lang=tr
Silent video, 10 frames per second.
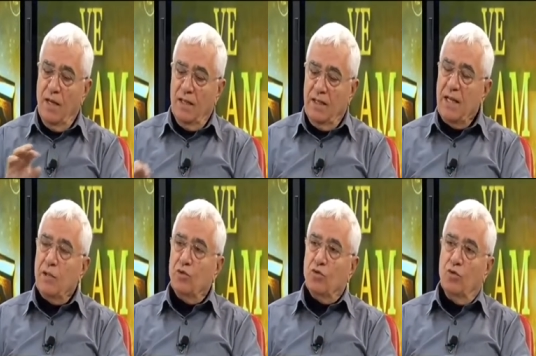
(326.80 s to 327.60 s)

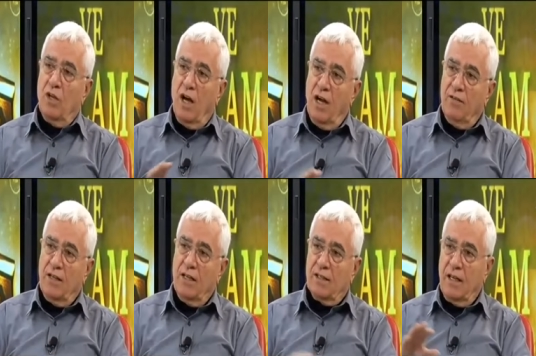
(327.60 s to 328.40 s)
Yeryüzünde
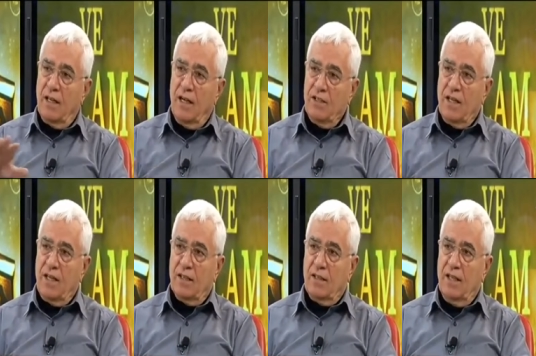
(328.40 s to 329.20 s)
hayvanattan,
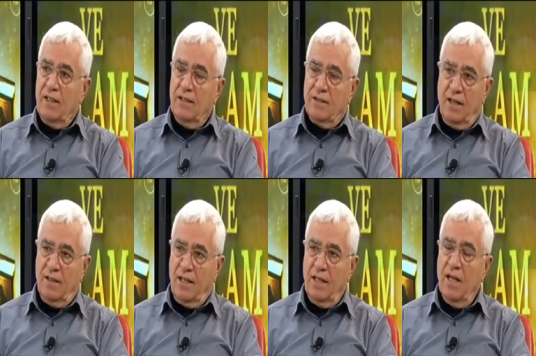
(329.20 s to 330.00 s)
haşerattan,
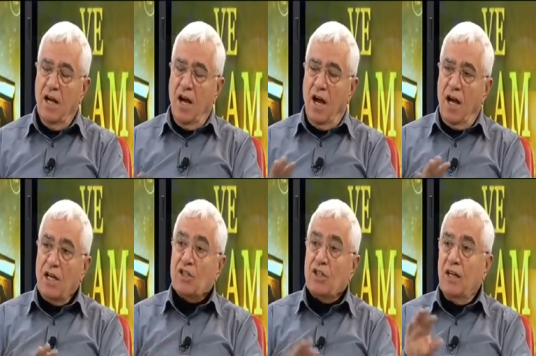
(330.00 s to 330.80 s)
insandan
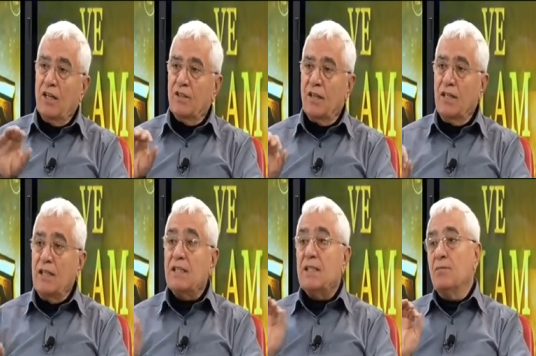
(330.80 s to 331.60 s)
aç kalacak
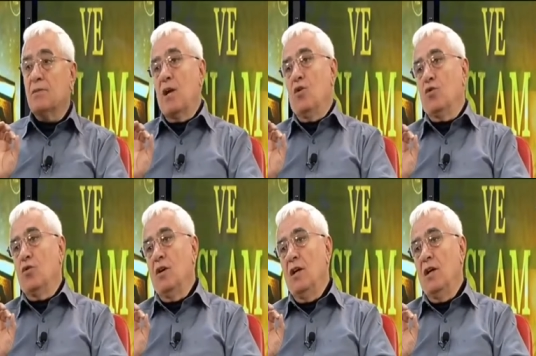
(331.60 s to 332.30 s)
hiç kimse yok.